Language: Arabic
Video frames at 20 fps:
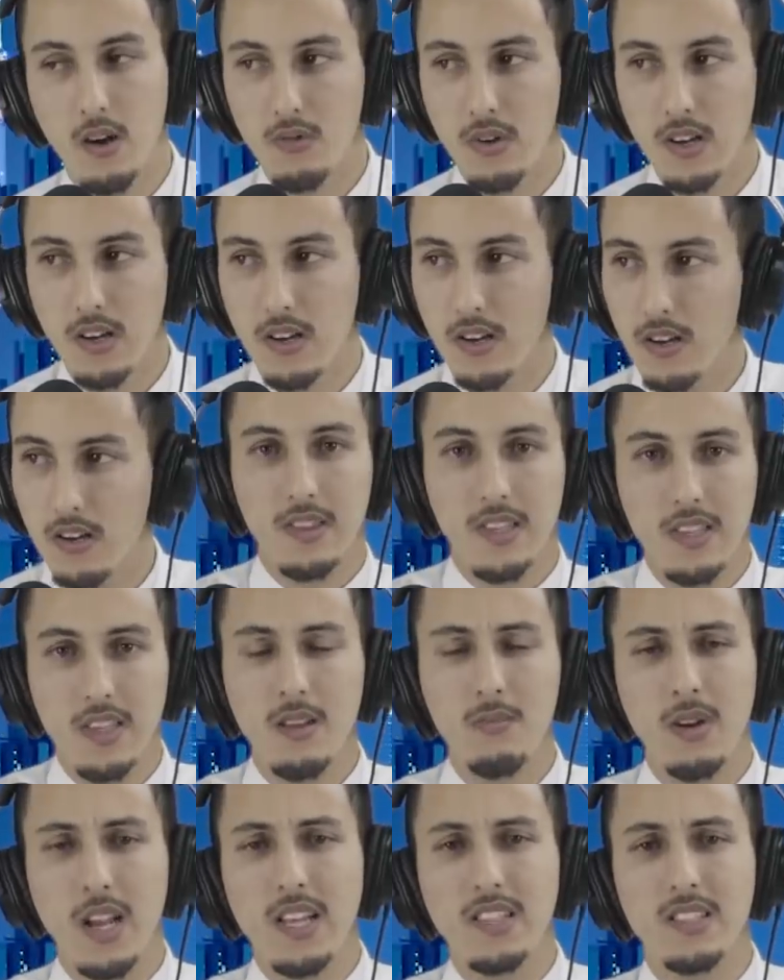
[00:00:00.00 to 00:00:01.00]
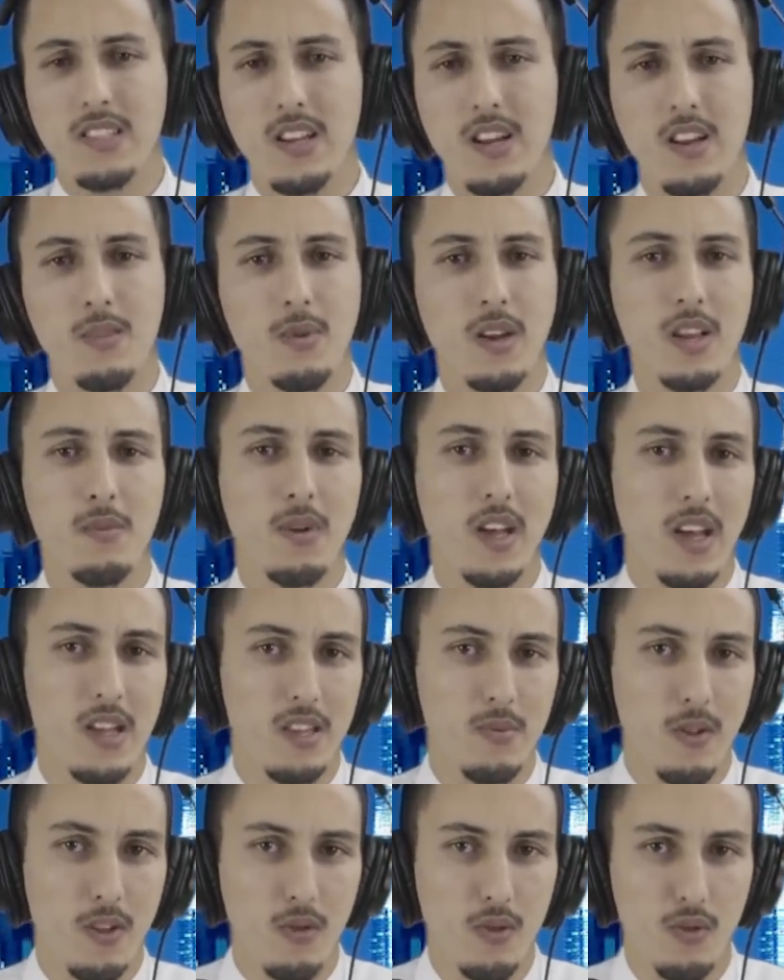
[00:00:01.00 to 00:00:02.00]
او النظام العسكري المغربي
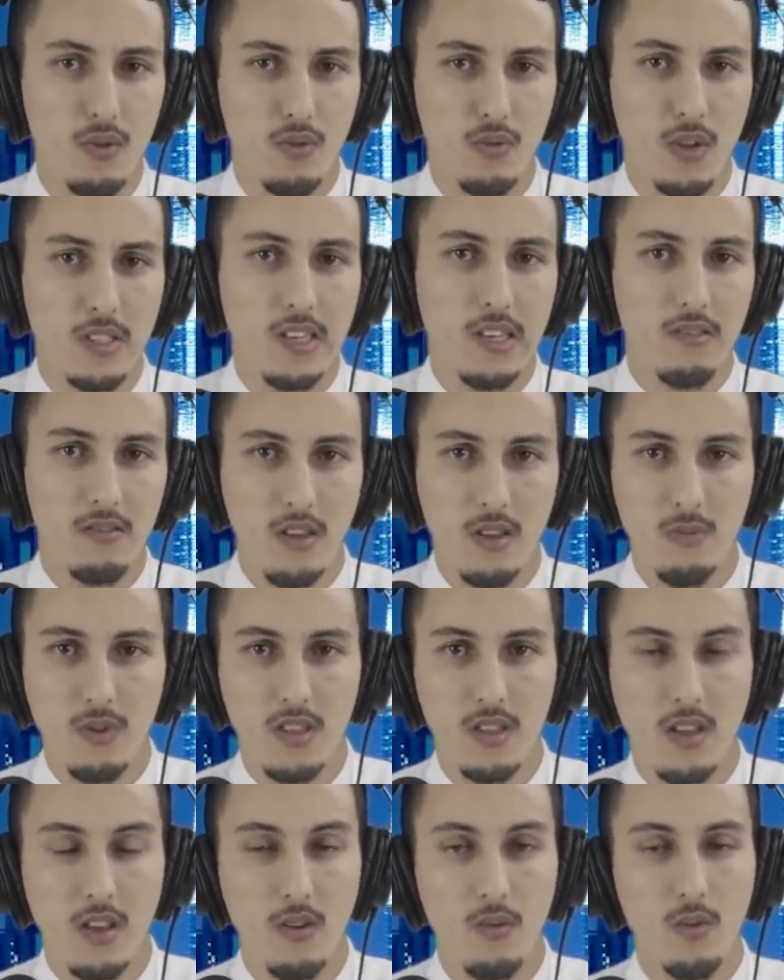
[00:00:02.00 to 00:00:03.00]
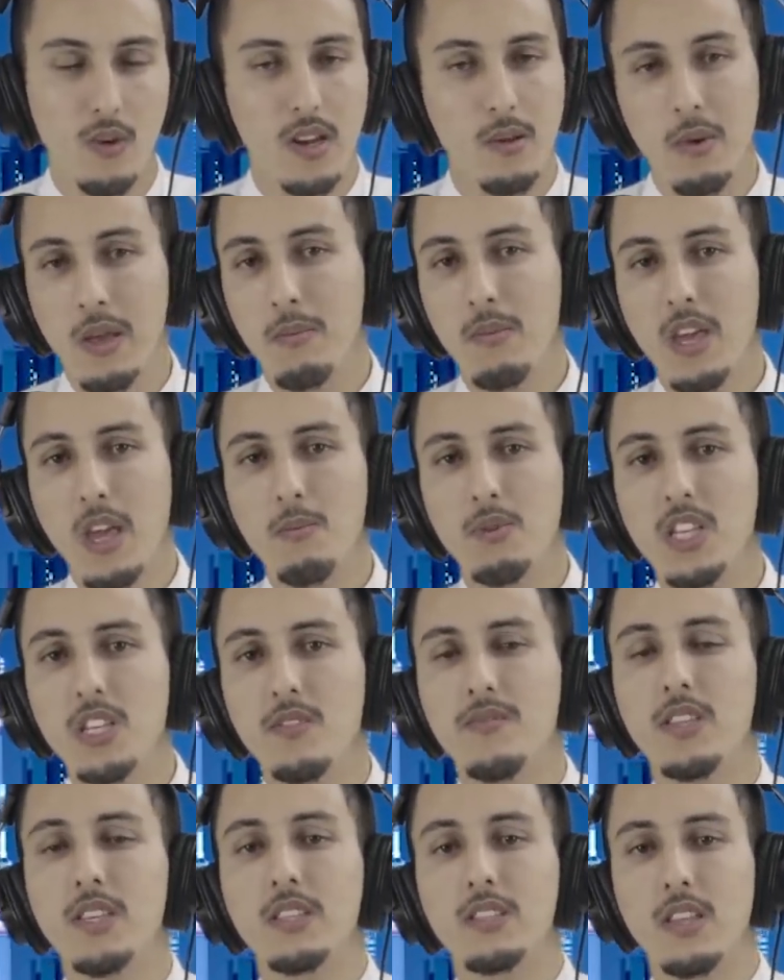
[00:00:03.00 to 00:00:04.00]
غادي بهذه الخطوات الثابته ولا ما كيمشيش
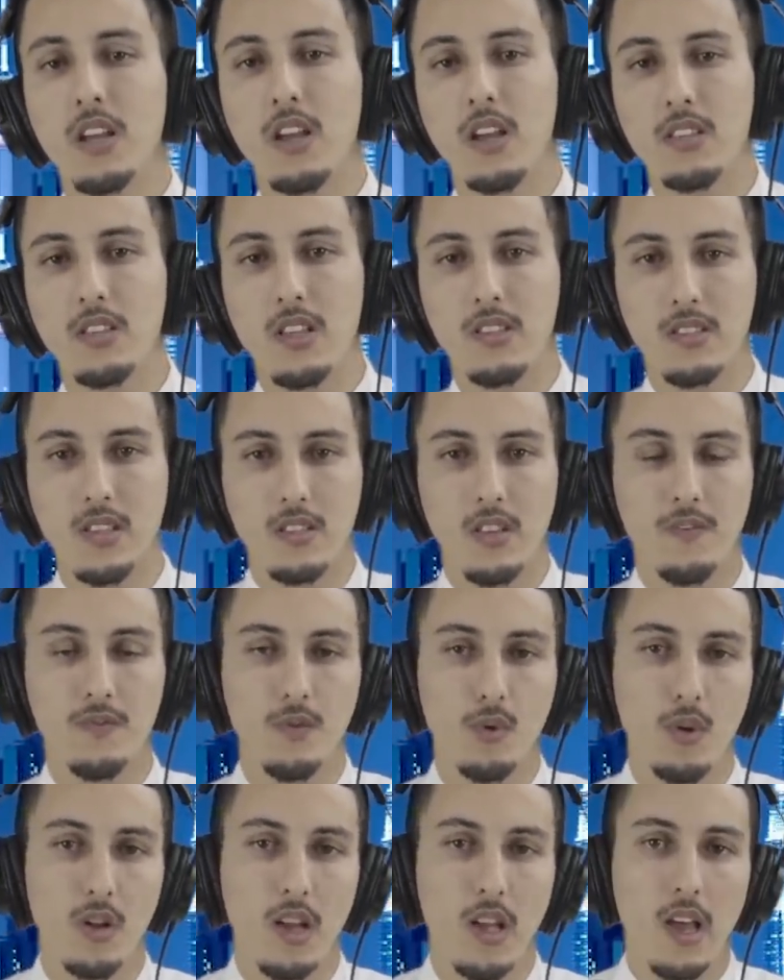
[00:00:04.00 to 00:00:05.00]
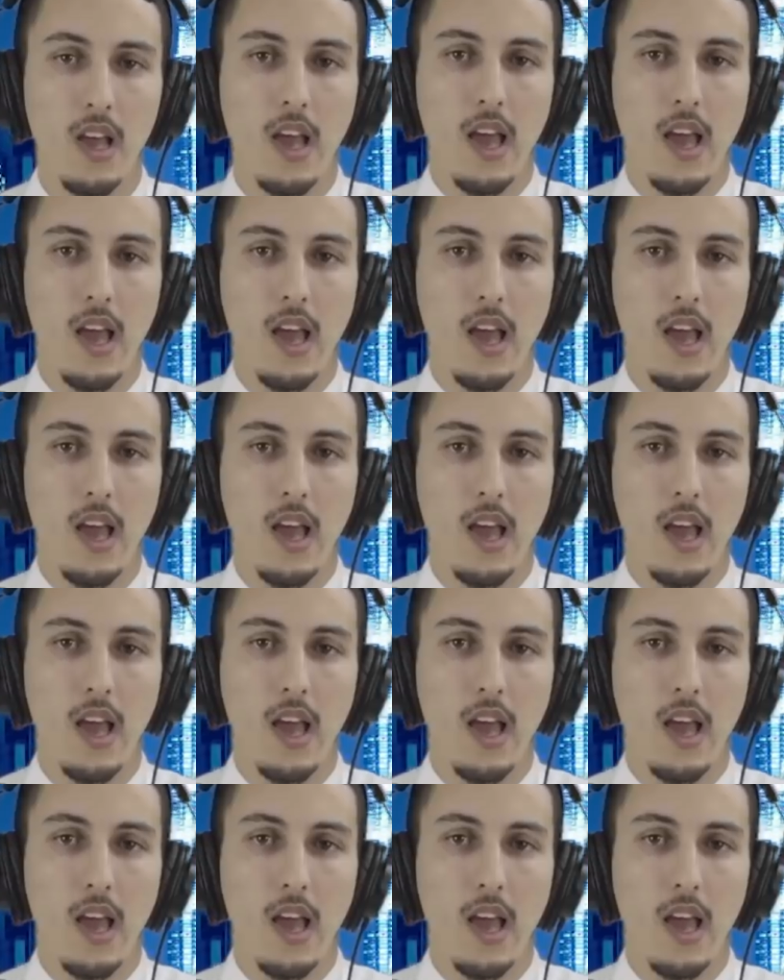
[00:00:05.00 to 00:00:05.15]
في ديك الطريق ديال التطفل